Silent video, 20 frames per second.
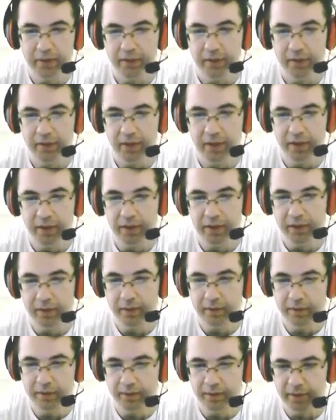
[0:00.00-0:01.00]
Yani
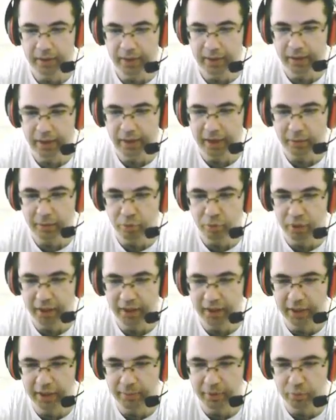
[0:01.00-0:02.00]
iyi yani buralara
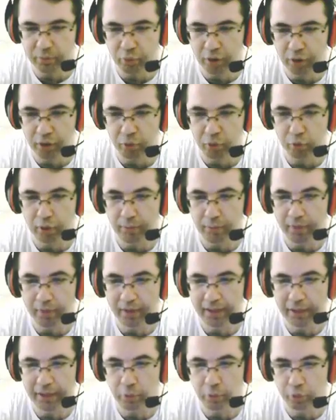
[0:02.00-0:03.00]
girmek, buraları kullanmak
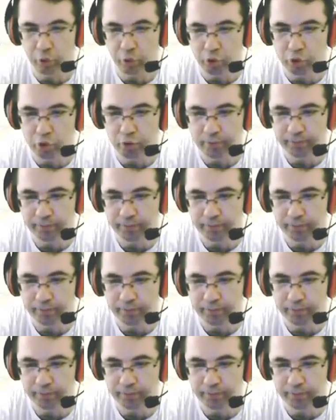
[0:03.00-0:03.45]
iyi oluyor.